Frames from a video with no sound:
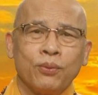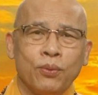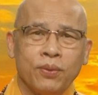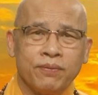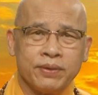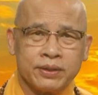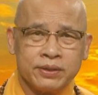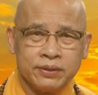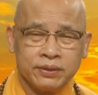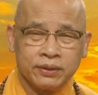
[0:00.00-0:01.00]
thuộc về
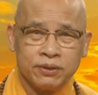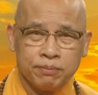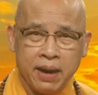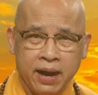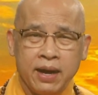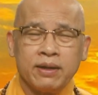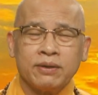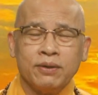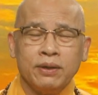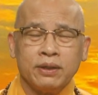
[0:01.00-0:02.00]
chương thứ ba,
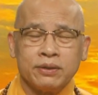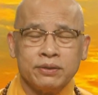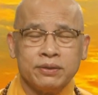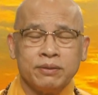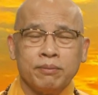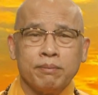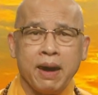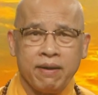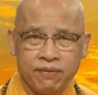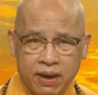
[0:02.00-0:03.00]
đó là chương
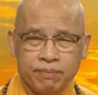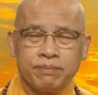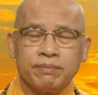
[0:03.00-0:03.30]
ba Pháp.